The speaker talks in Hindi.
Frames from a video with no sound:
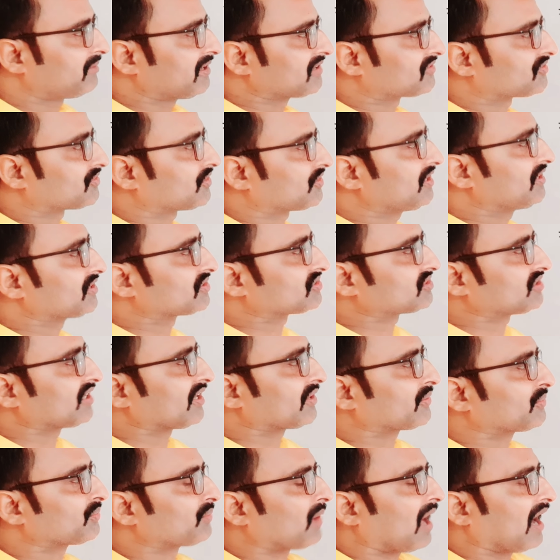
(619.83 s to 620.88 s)
में तीन से
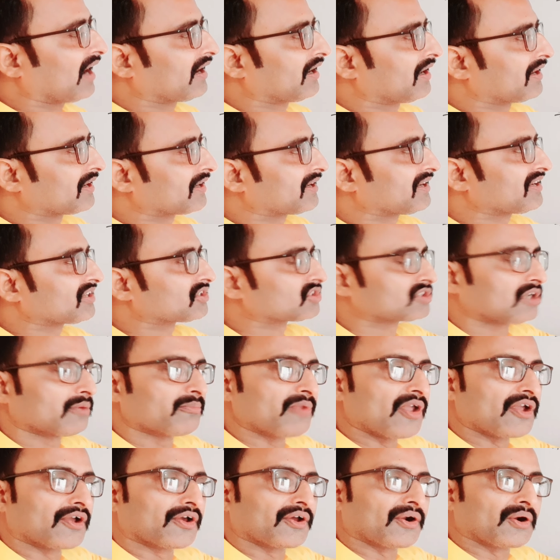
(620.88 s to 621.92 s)
गुणा करके
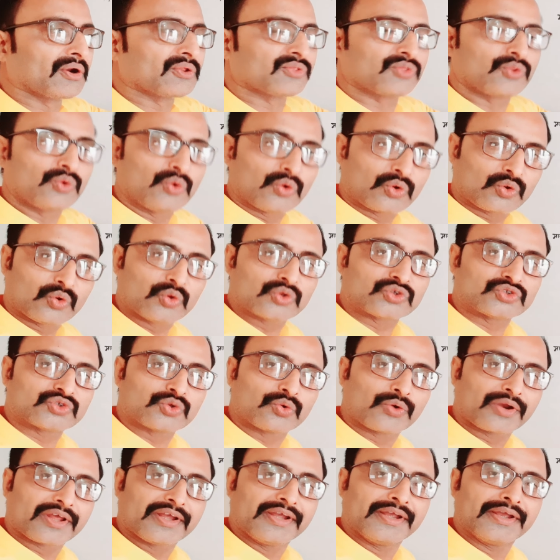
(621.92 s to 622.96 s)
समीकरण दो को
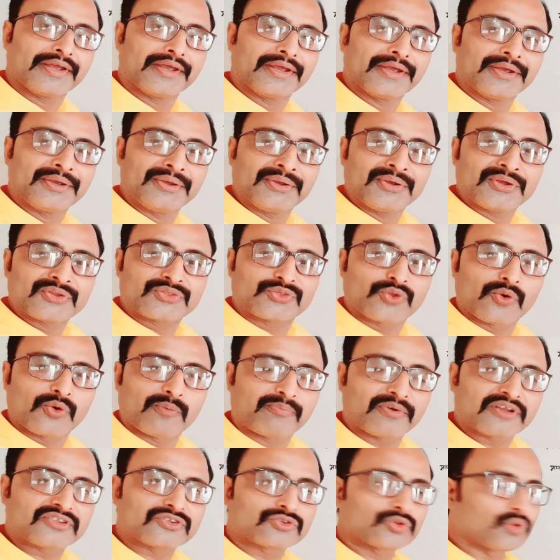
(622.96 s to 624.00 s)
जोड़ें तो,
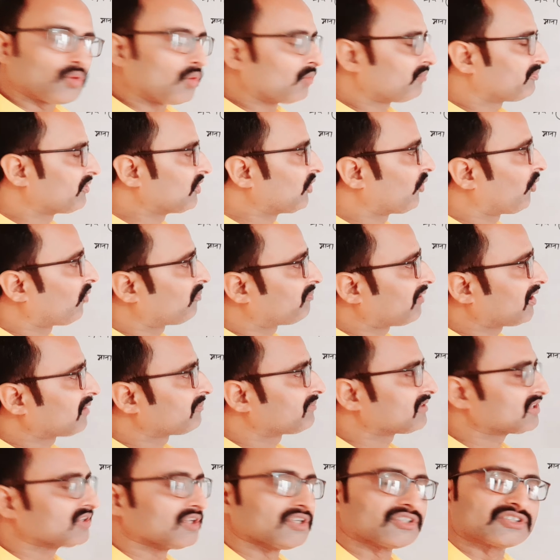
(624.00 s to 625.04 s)
तो विलोपन
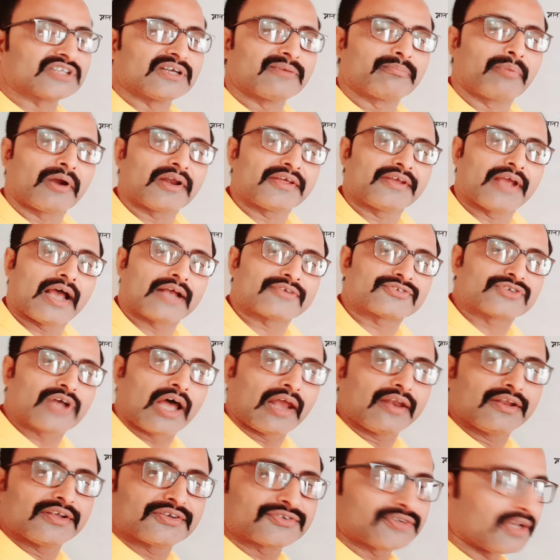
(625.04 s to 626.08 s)
विधि से बड़ी
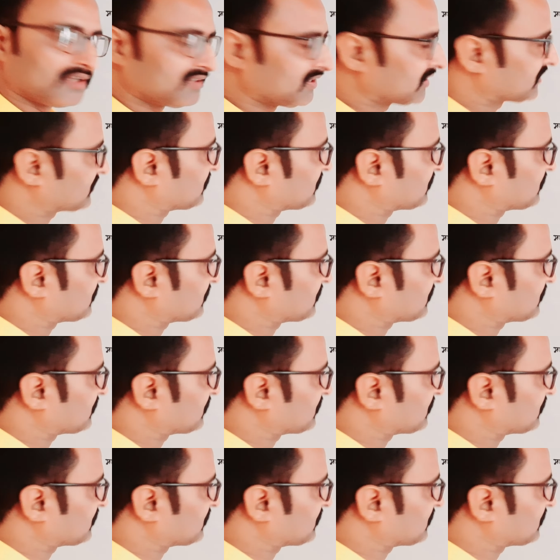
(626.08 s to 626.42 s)
आसानी से ये